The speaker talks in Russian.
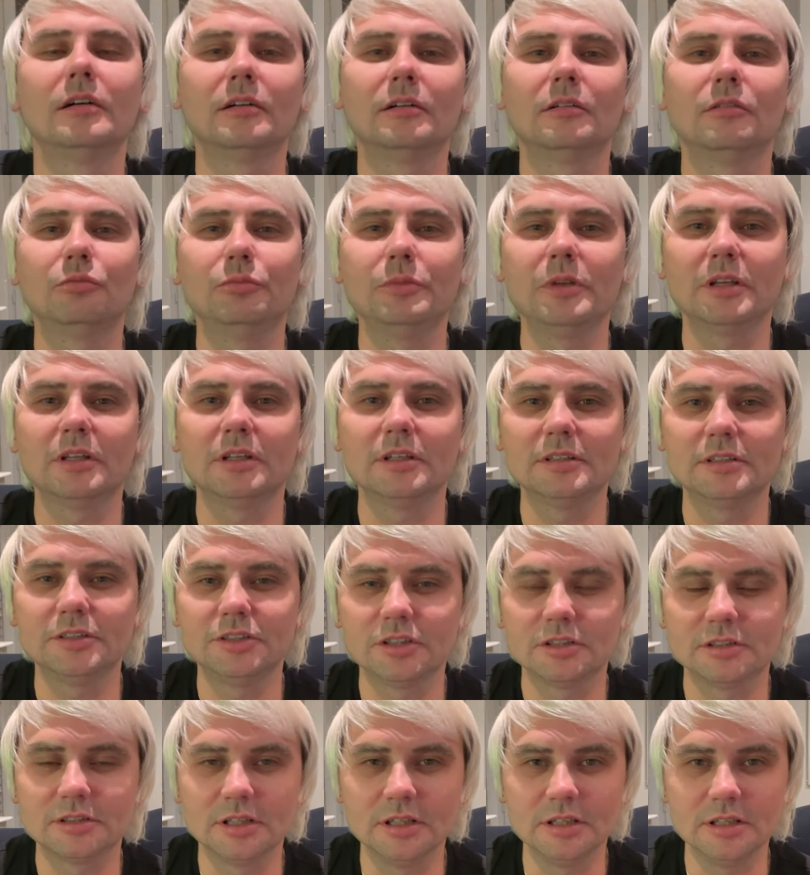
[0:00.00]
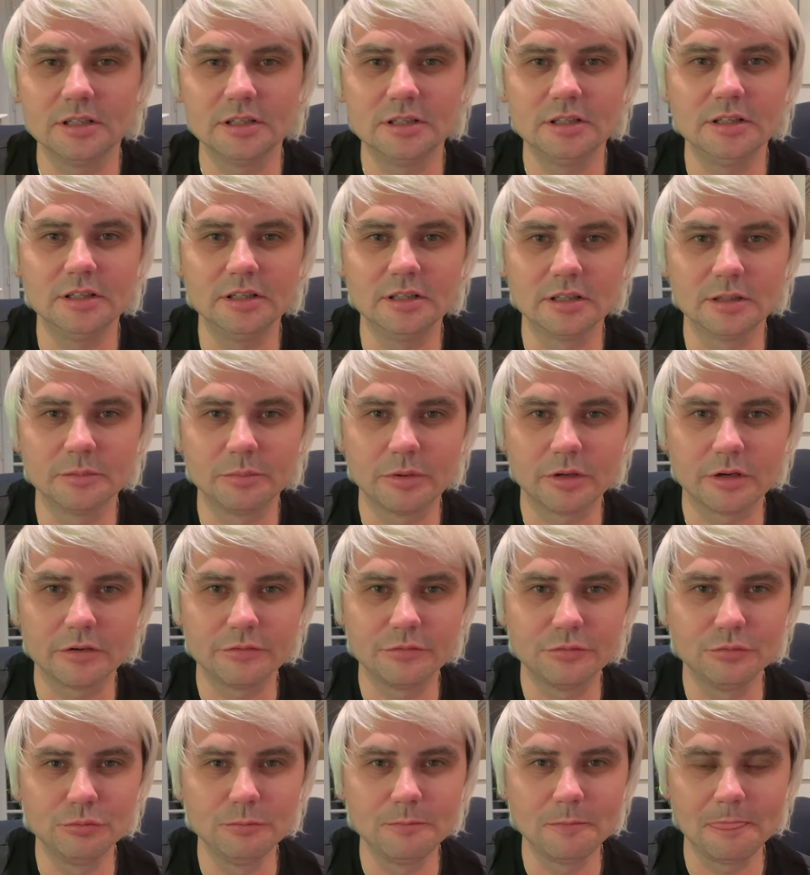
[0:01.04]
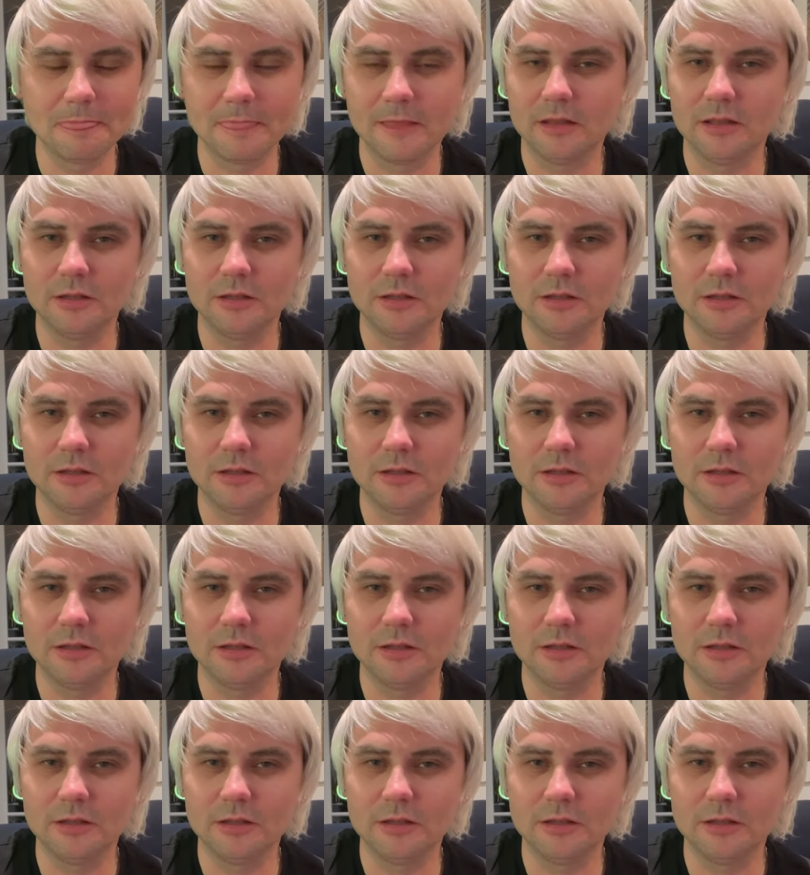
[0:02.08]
а, у меня, если честно, аллергии на парфюм.